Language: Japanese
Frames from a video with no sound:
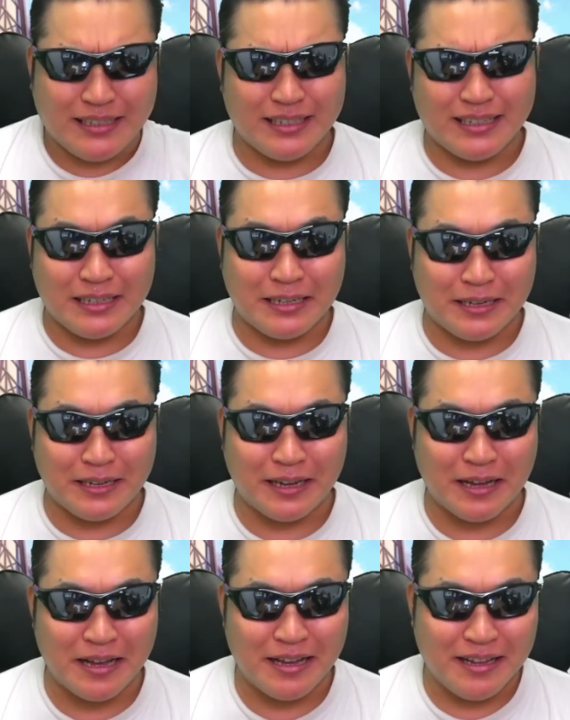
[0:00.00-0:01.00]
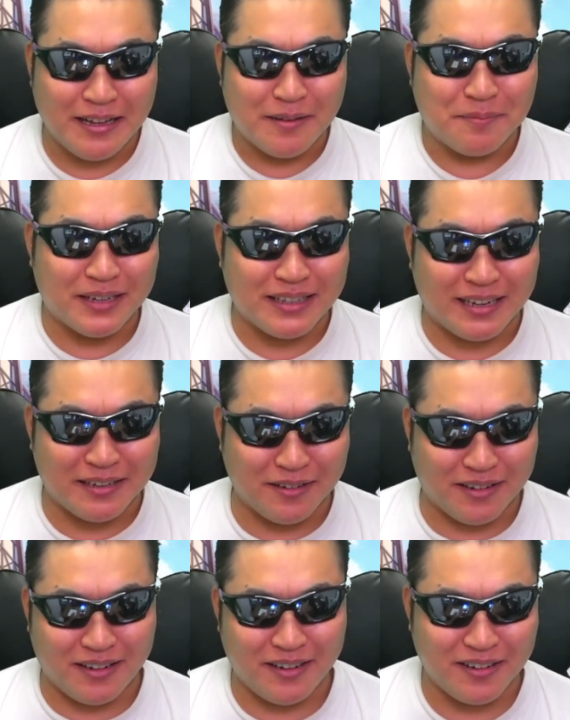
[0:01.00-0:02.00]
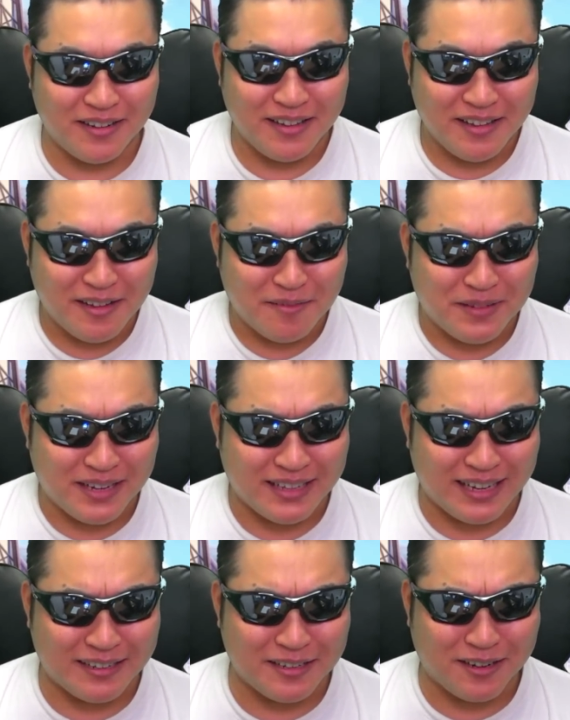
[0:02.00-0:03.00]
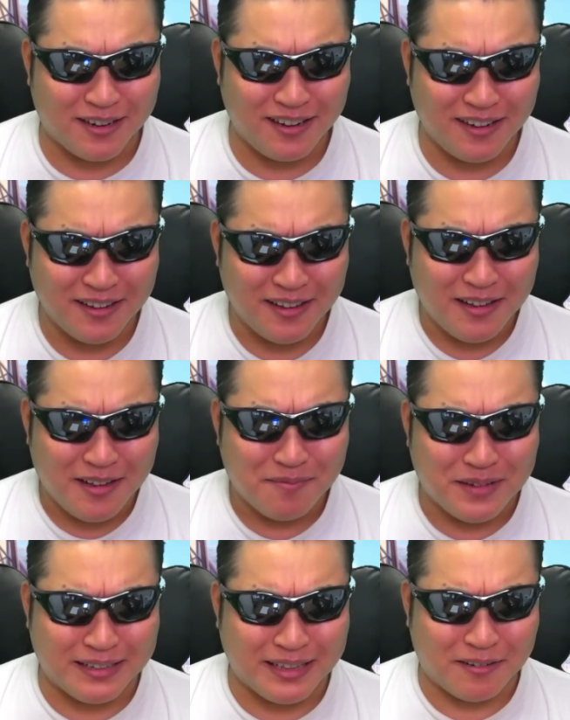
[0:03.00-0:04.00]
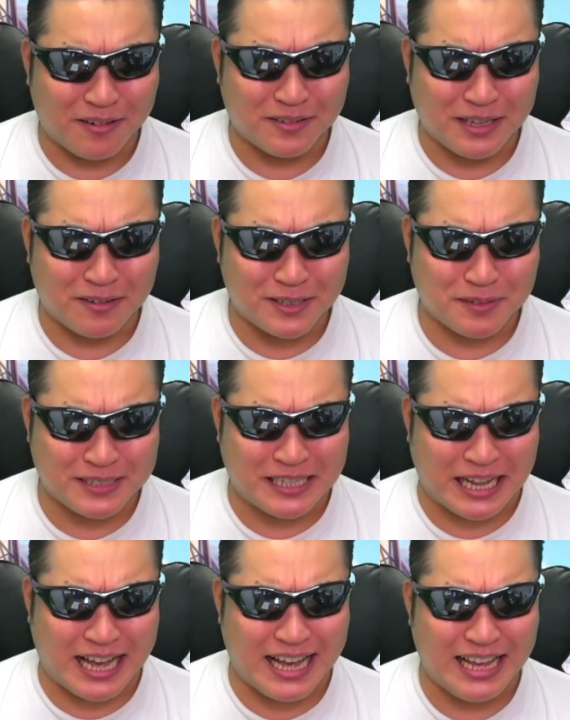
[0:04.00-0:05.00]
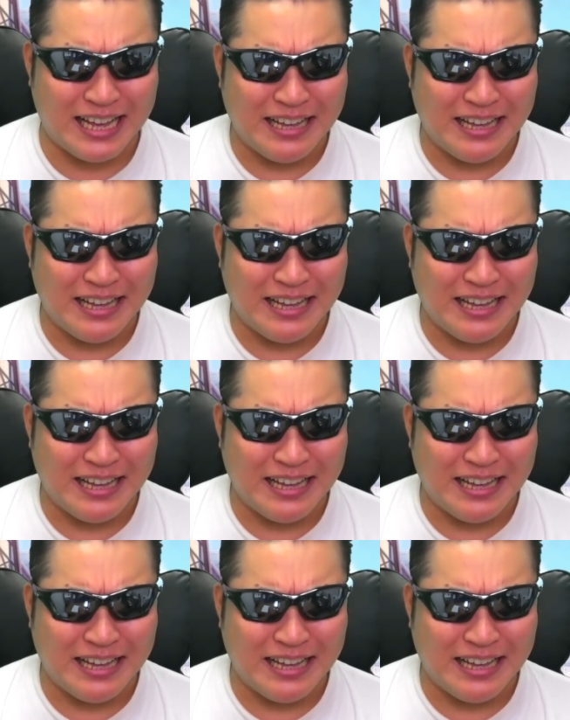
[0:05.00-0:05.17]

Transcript: ふぅ、まだあるよ。まだあるよ。まだ俺を楽しませて。